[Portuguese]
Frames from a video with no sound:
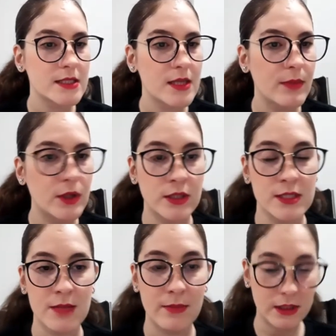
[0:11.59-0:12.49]
sema na
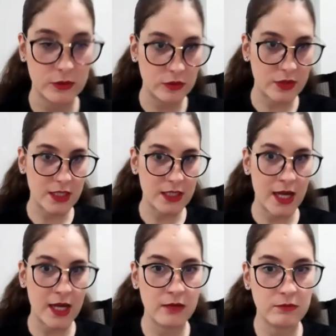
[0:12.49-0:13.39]
semana do
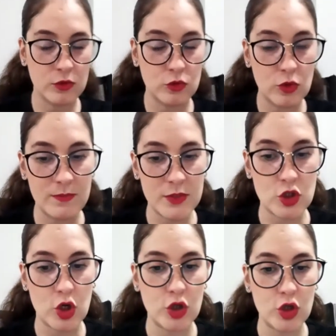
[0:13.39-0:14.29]
DNA do
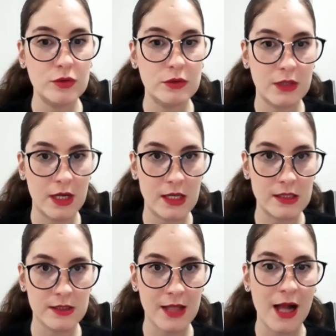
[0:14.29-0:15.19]
episódio
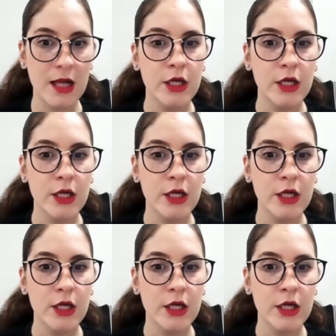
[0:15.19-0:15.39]
3, tá?